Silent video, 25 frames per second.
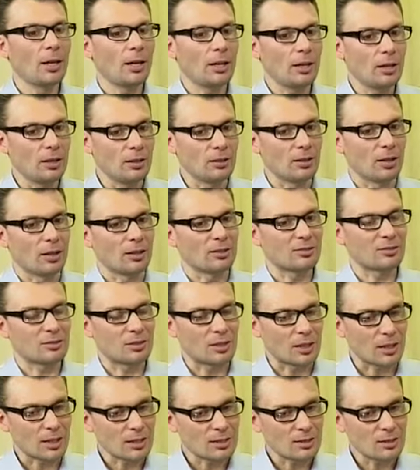и
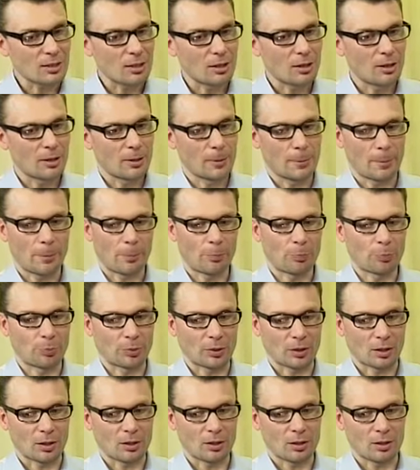стать
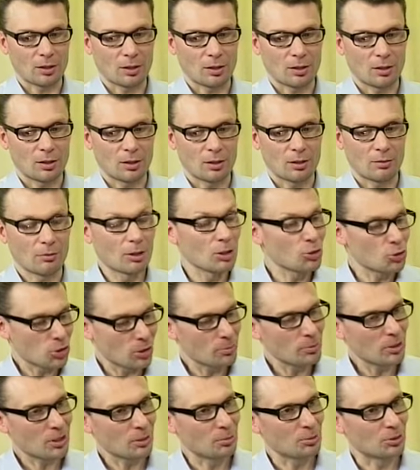а,
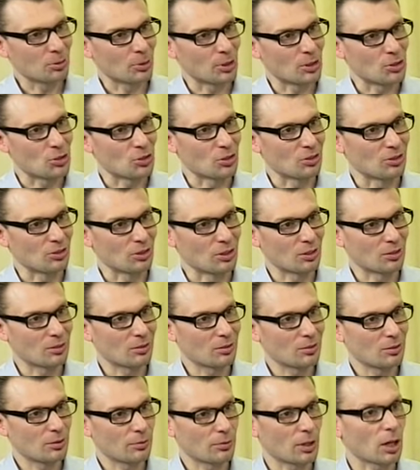волшебником своей жизни
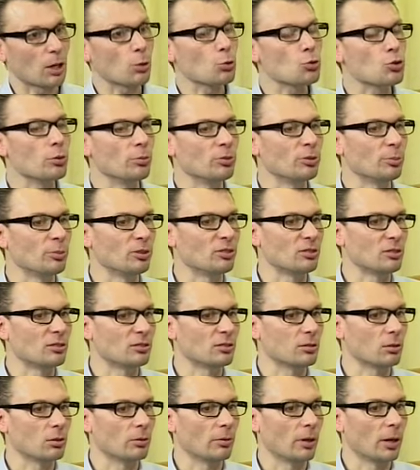в хорошем смысле
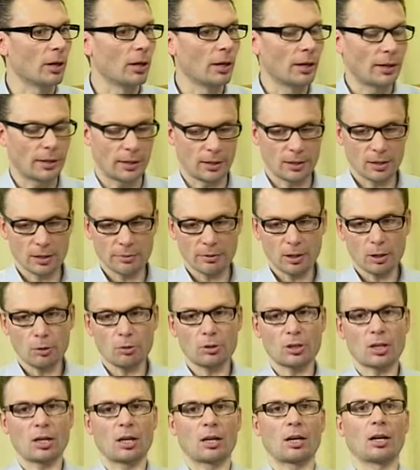слова. Я не говорю
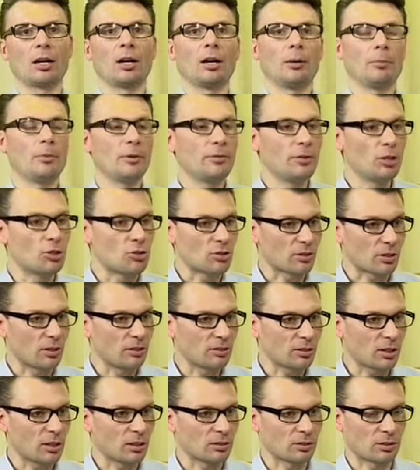это как мифическая
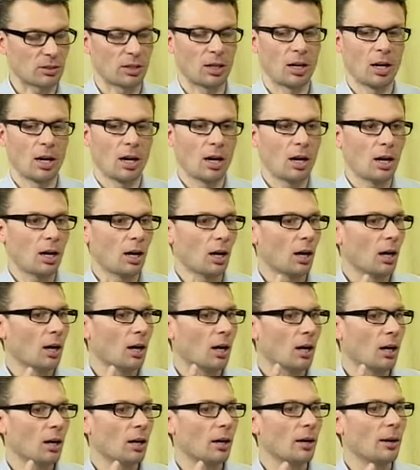сказка. Да, и изменить.
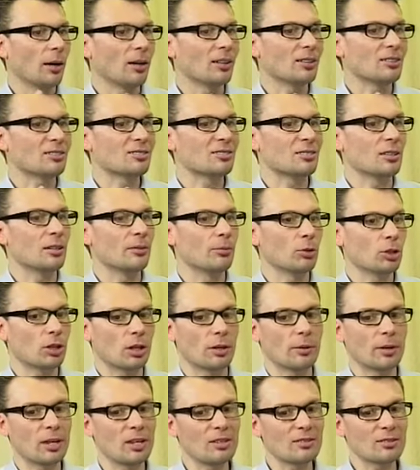А да. С, вот
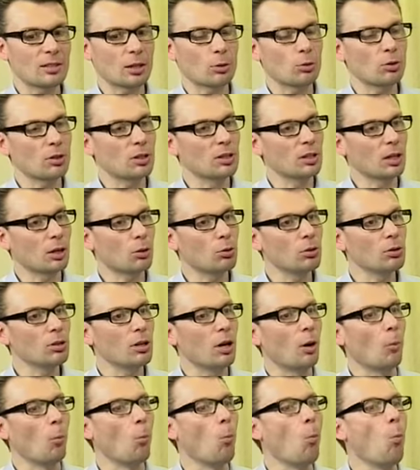есть такой глагол
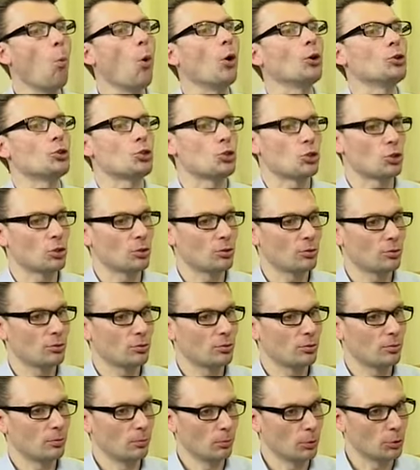мочь.
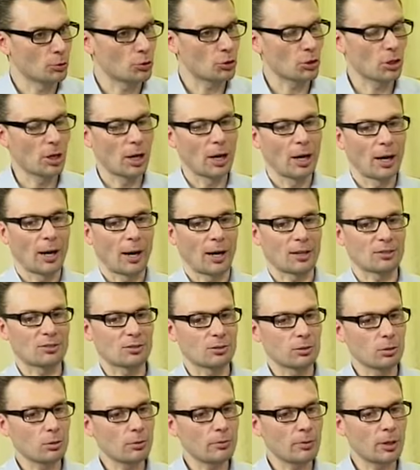Мочь. От
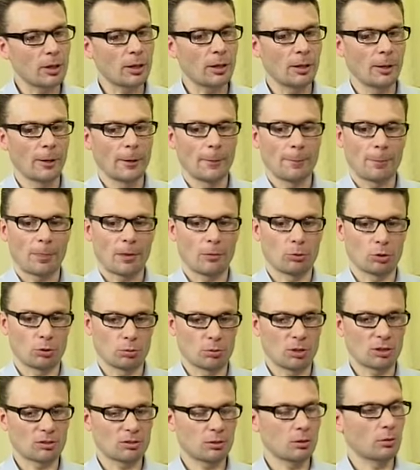слова, вот у
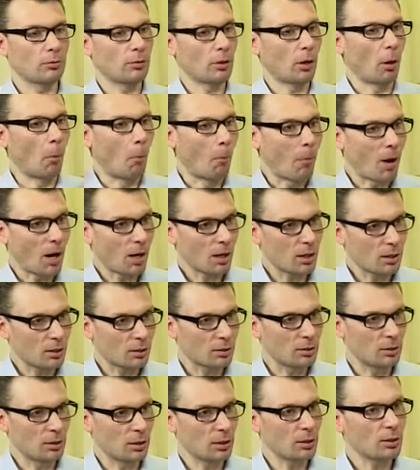нас слово маг,
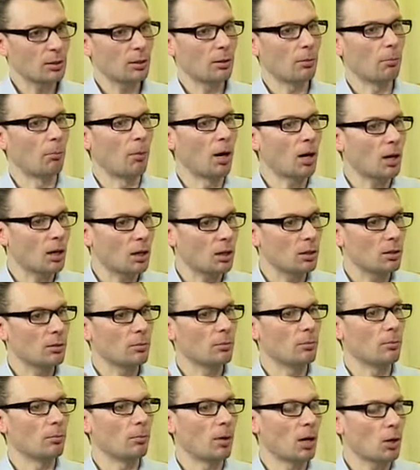могу. Да? маг,
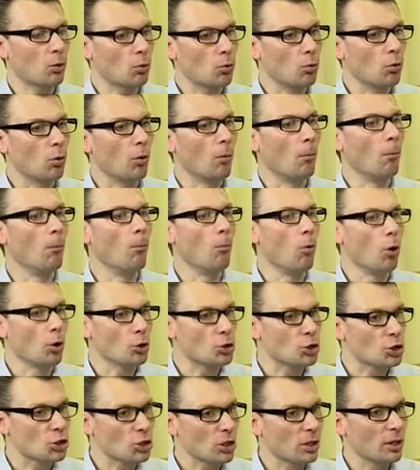могу, ага.
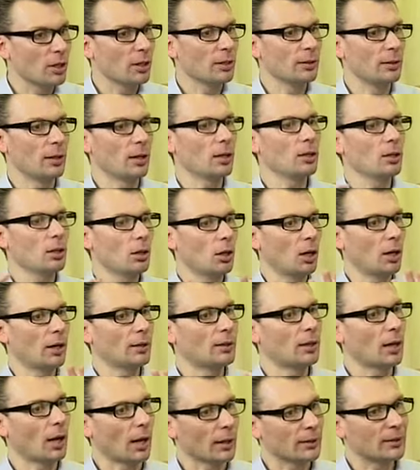мощь, да,
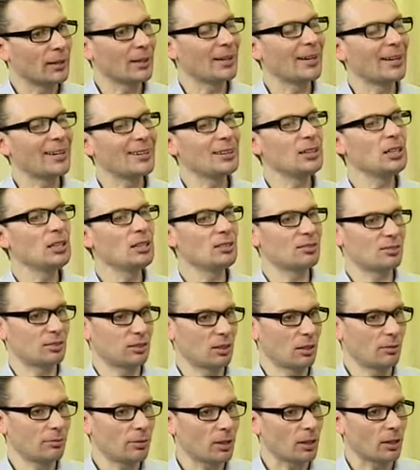это однокоренные
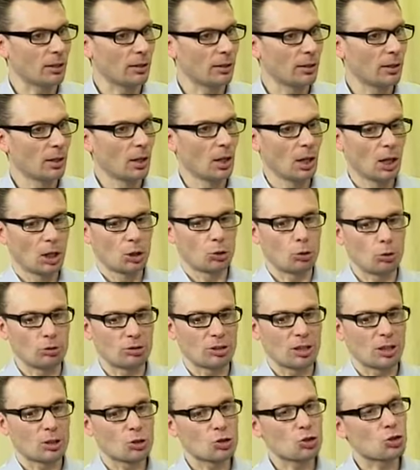слова. Угу. То есть,
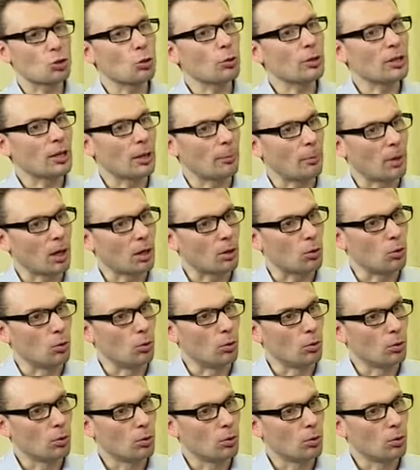что я могу?